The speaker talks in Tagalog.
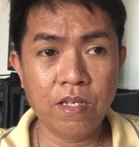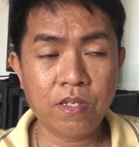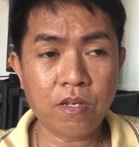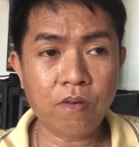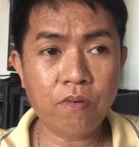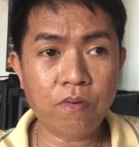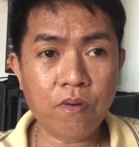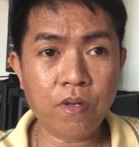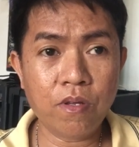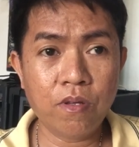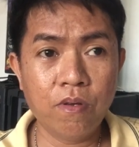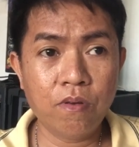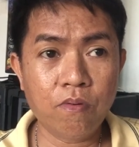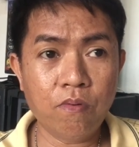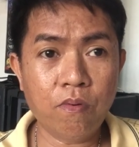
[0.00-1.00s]
Siguro,
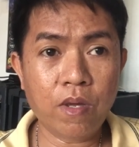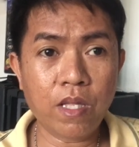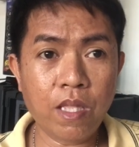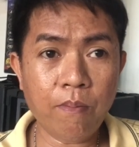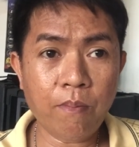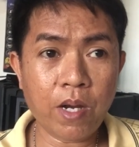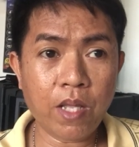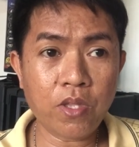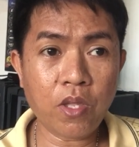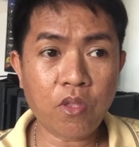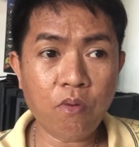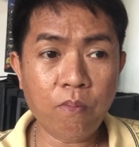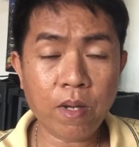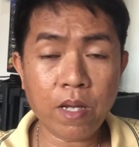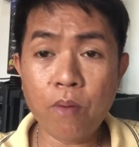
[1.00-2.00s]
kung hindi pa natin
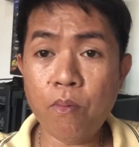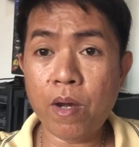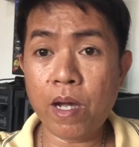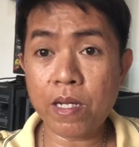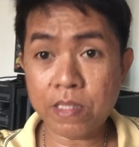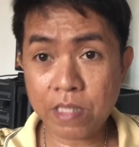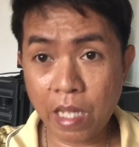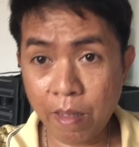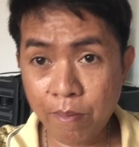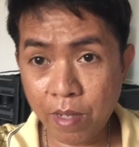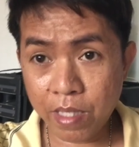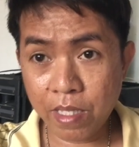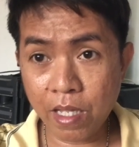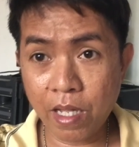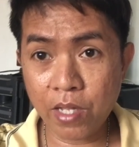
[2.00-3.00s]
ito magawa ang time
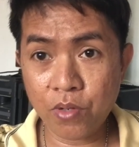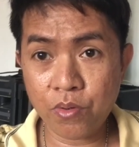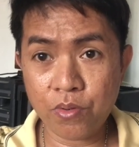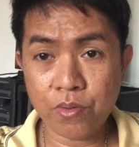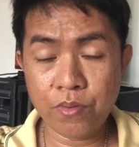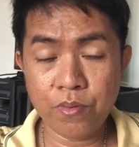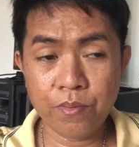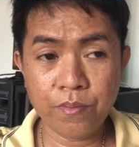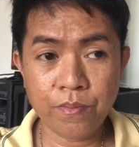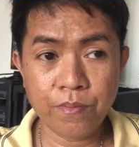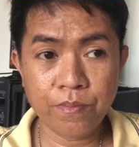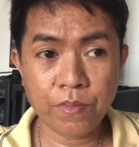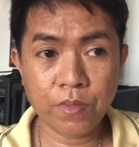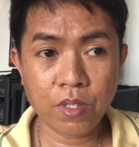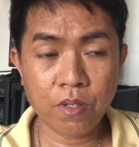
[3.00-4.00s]
natin ngayon,
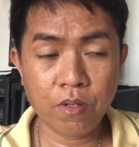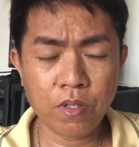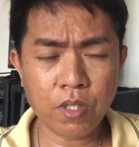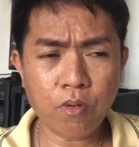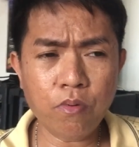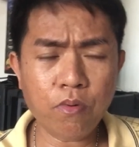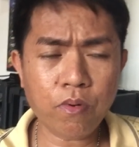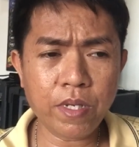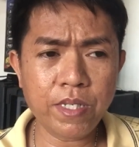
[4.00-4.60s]
siguro